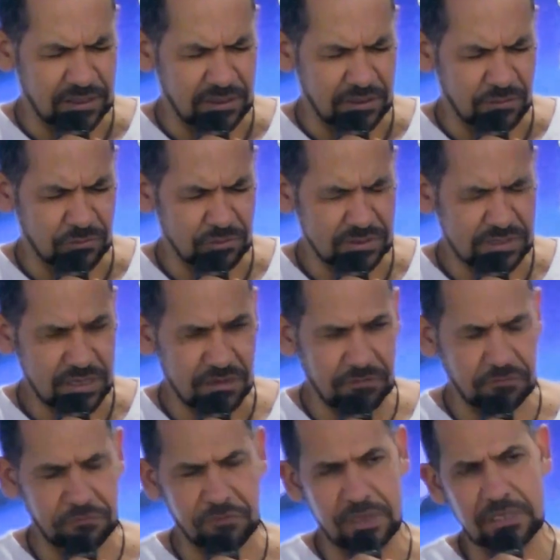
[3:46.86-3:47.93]
os
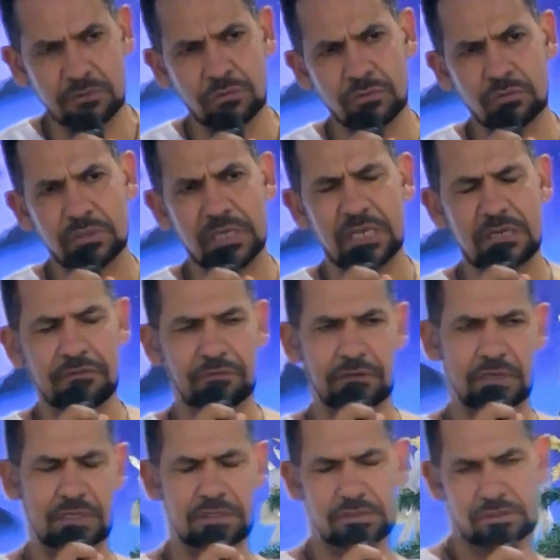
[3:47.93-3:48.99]
efeitos do que ele
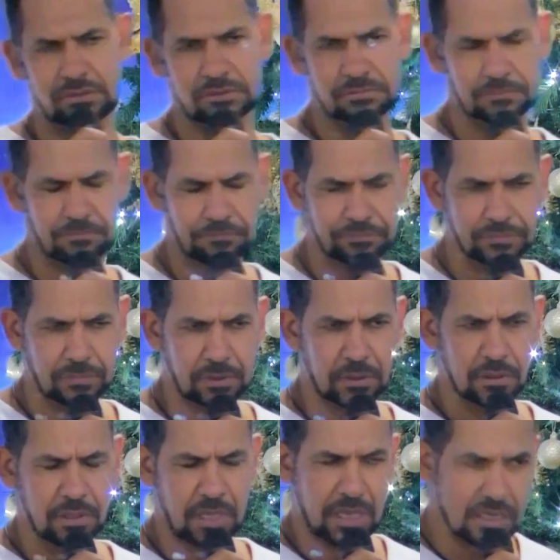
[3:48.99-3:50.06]
fez.
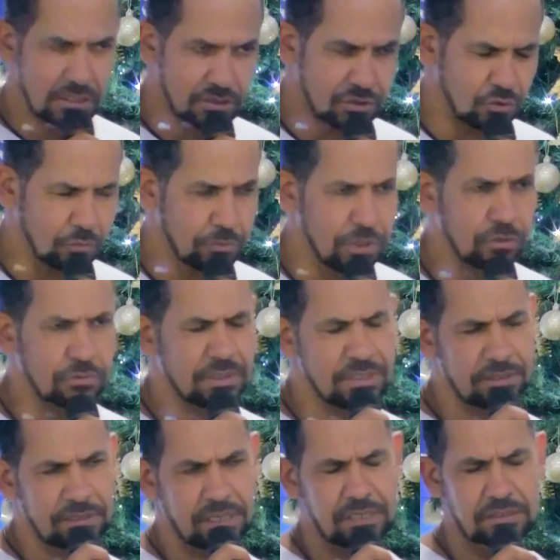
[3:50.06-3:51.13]
Este humilde
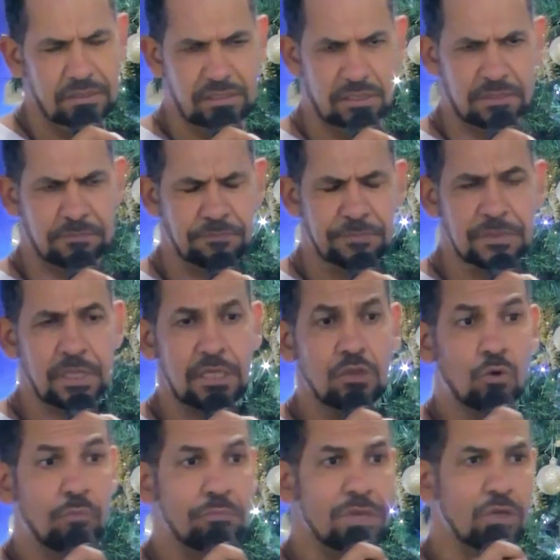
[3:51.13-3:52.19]
entende. E
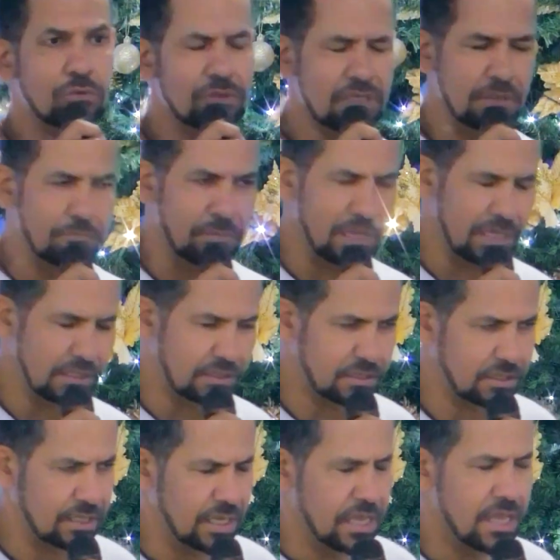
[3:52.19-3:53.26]

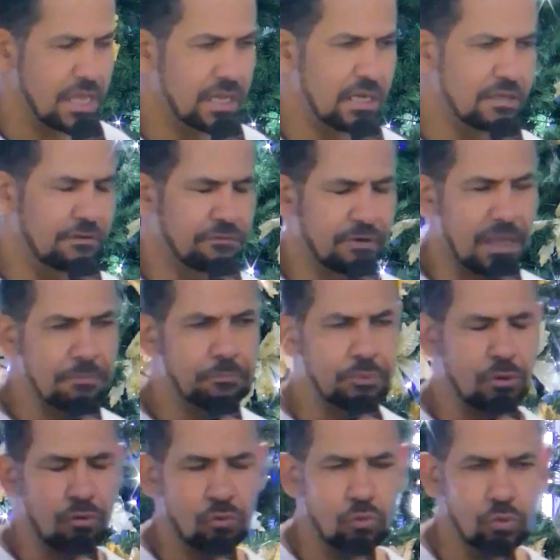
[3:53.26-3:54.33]
humildemente ele vai
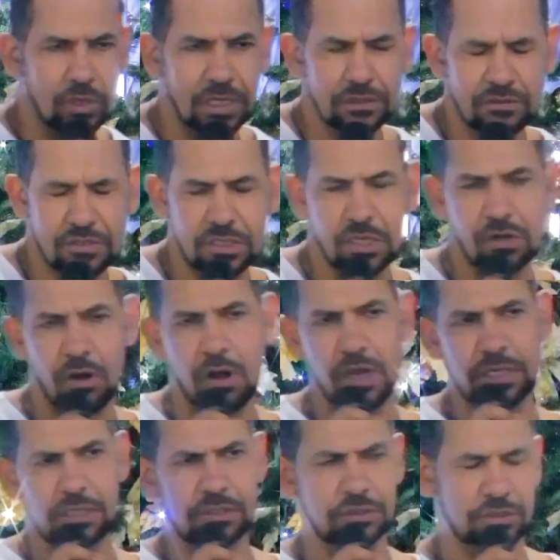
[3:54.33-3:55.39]
procurando se
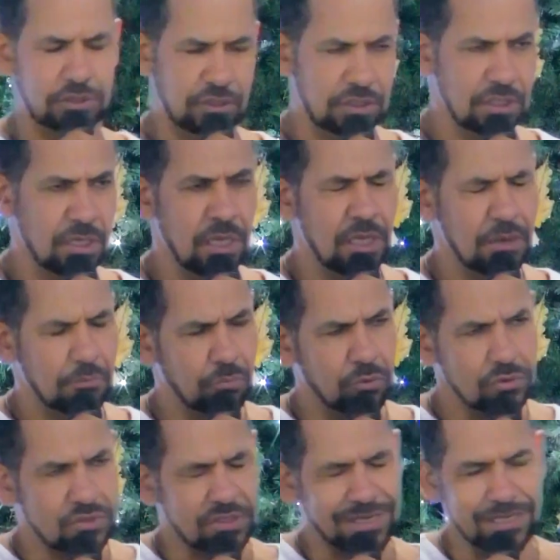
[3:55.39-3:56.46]
corrigir,
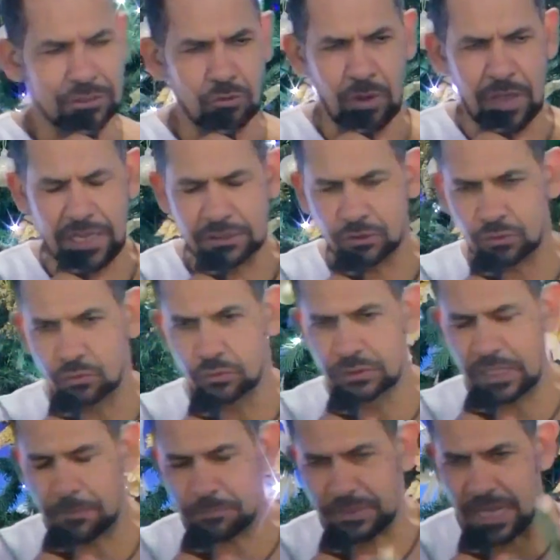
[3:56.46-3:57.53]
buscando
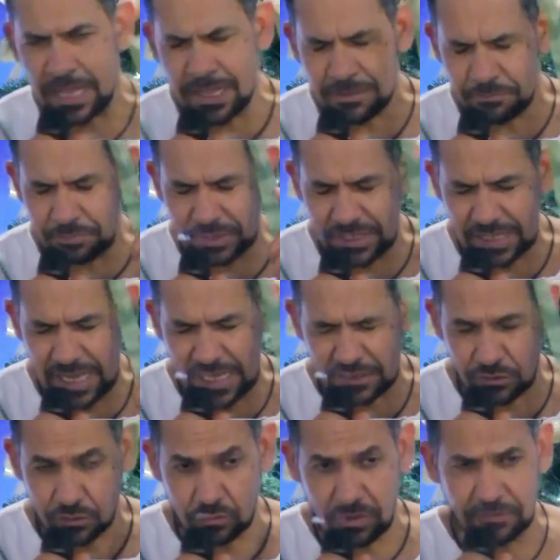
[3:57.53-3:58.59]
ajuda para ampliar
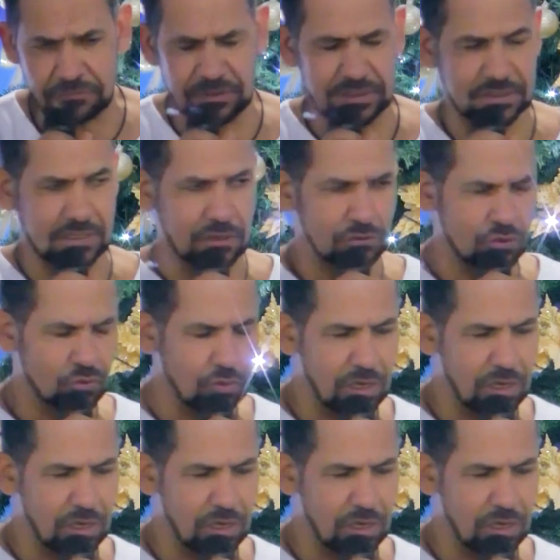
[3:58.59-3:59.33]
sua visão, sua